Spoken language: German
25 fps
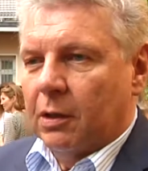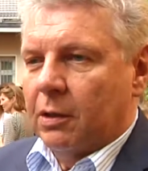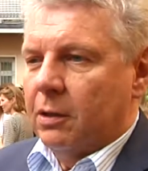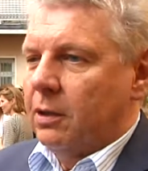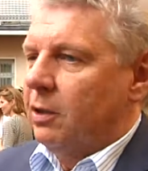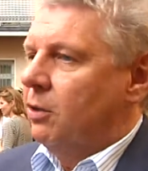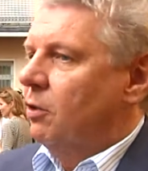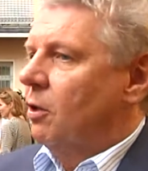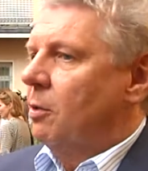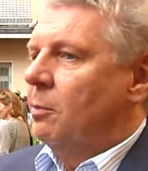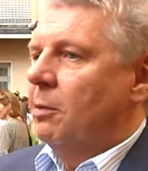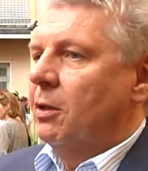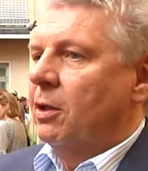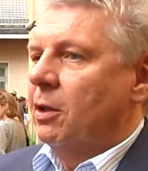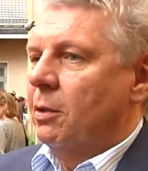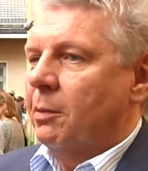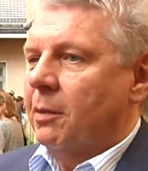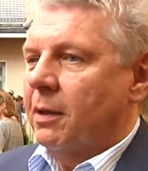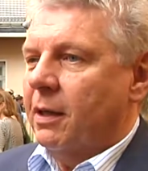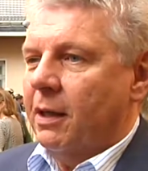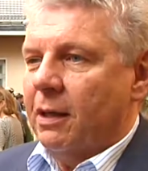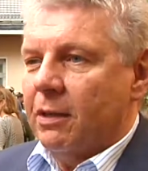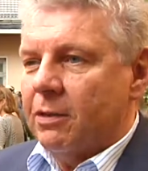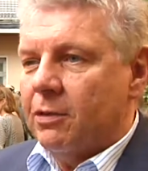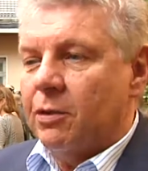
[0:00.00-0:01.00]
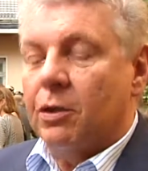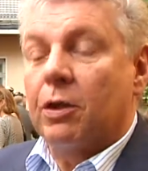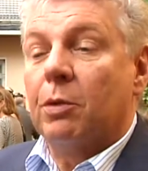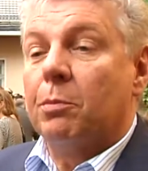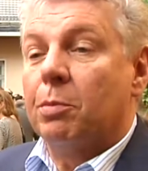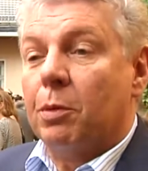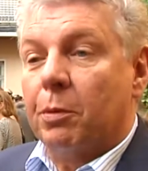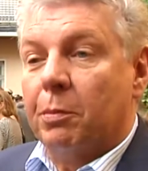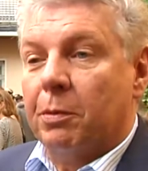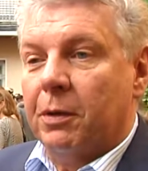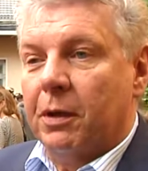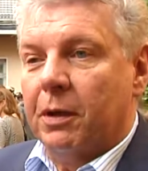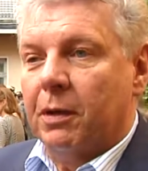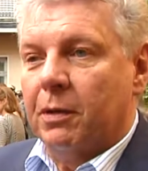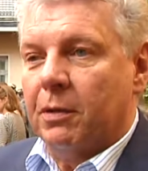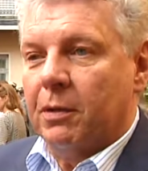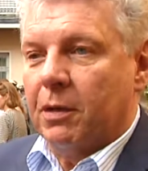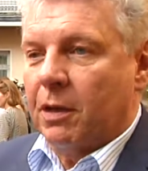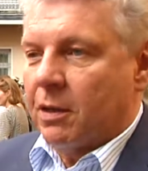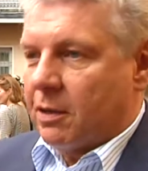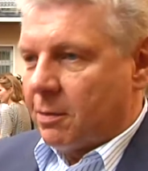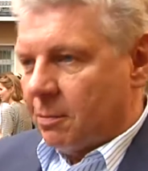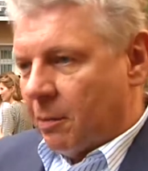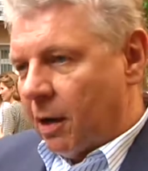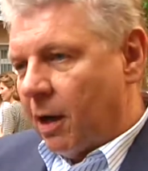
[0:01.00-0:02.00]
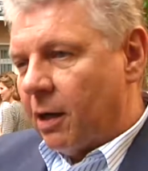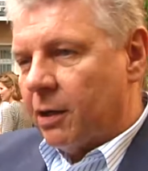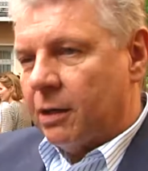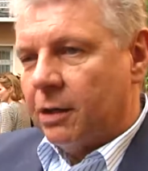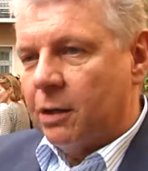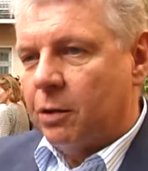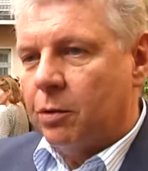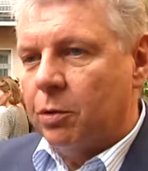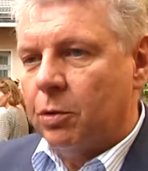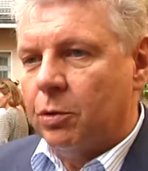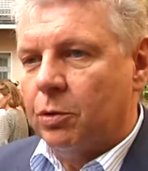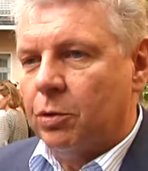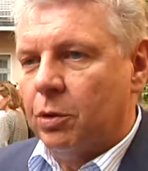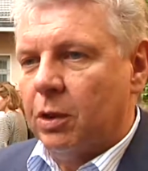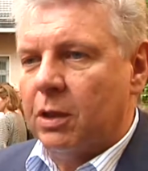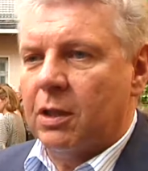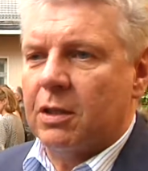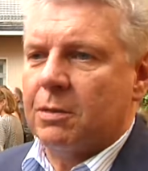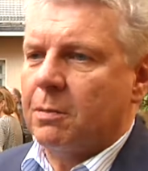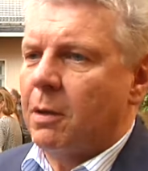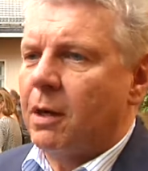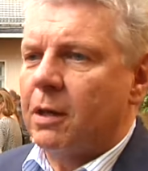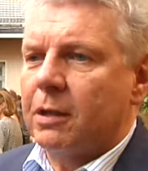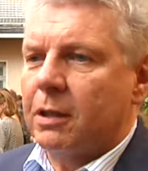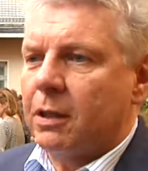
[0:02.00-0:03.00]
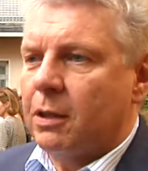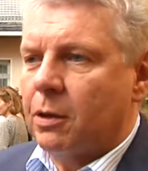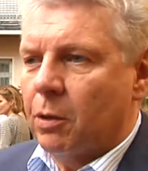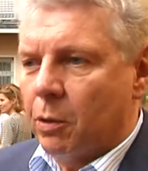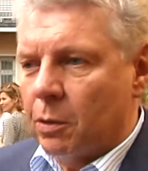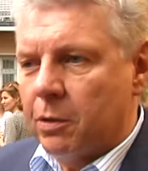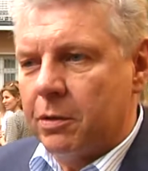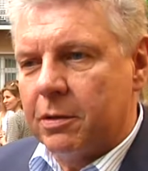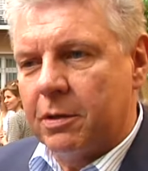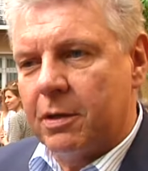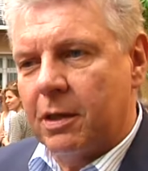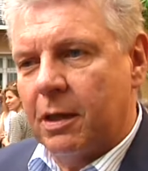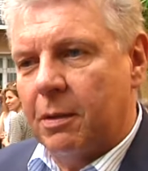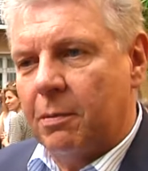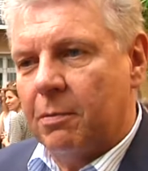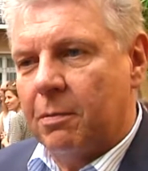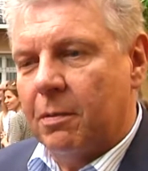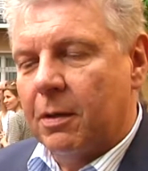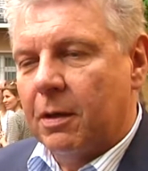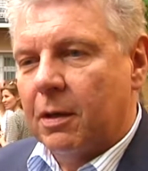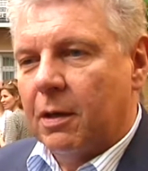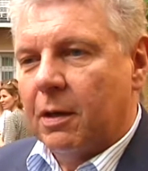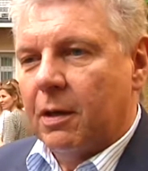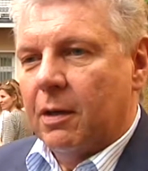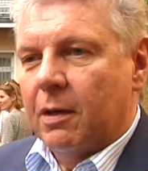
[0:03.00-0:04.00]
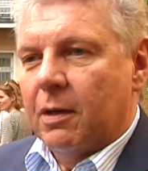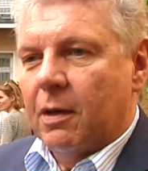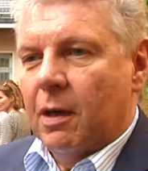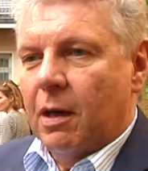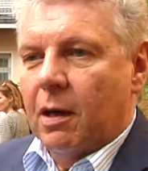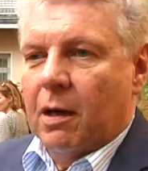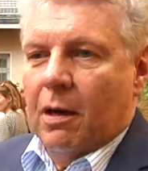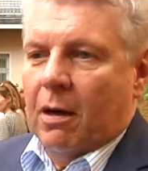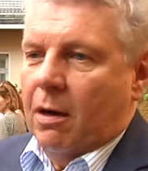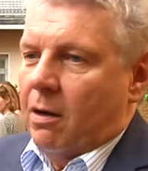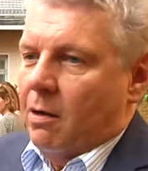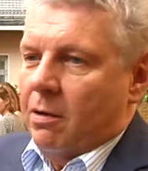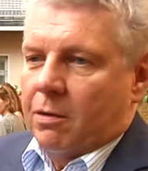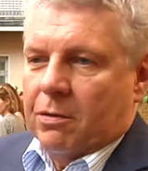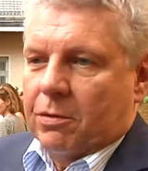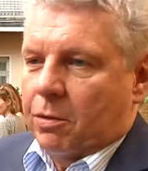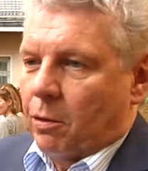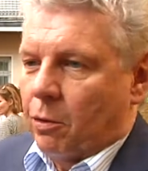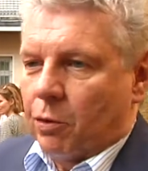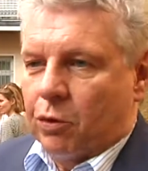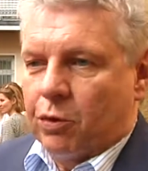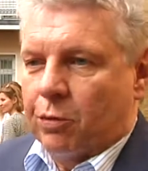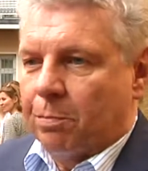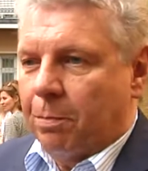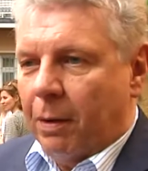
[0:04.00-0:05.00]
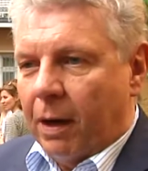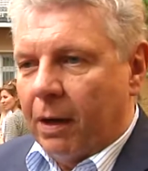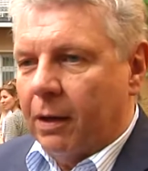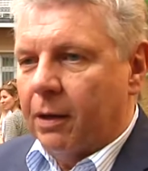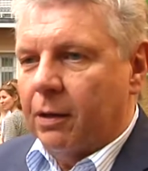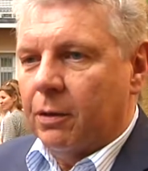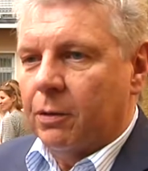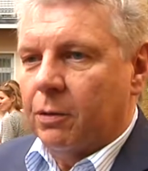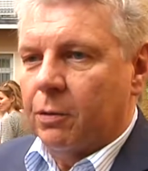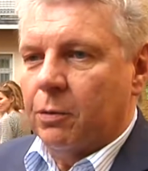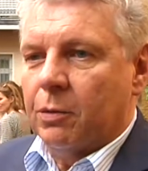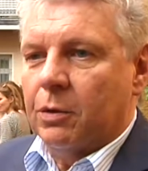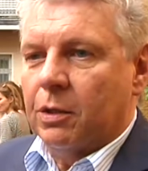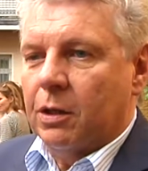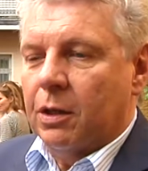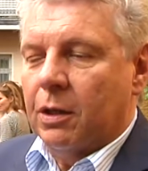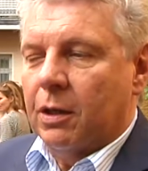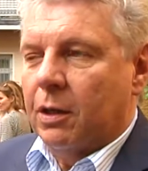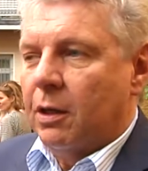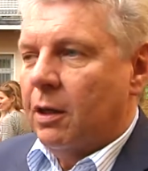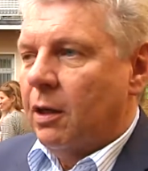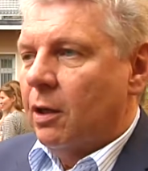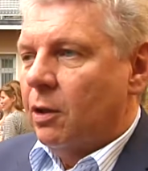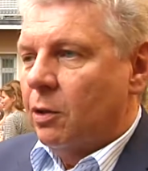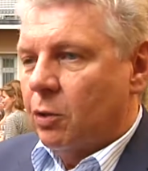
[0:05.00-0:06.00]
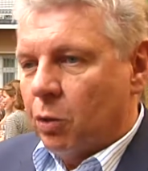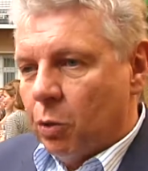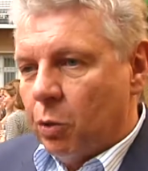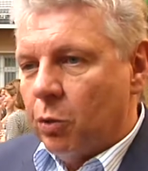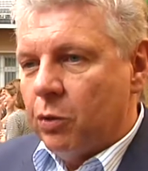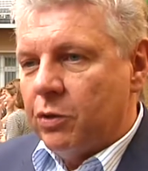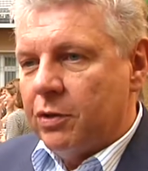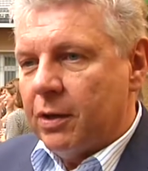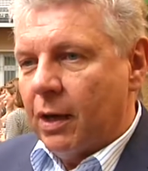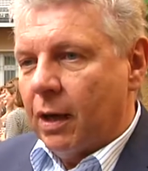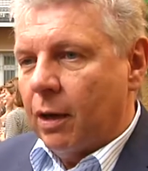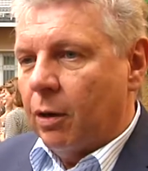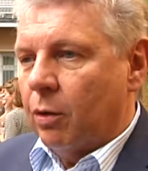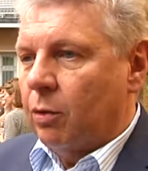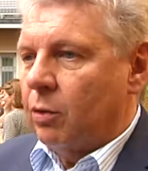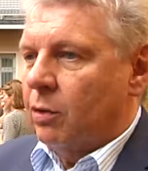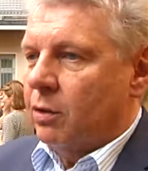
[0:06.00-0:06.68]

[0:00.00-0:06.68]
Nicht nur immer darüber reden, sondern probieren. Das macht die Kultur, das macht die Kunst eben äh, so spannend und die tun es auch.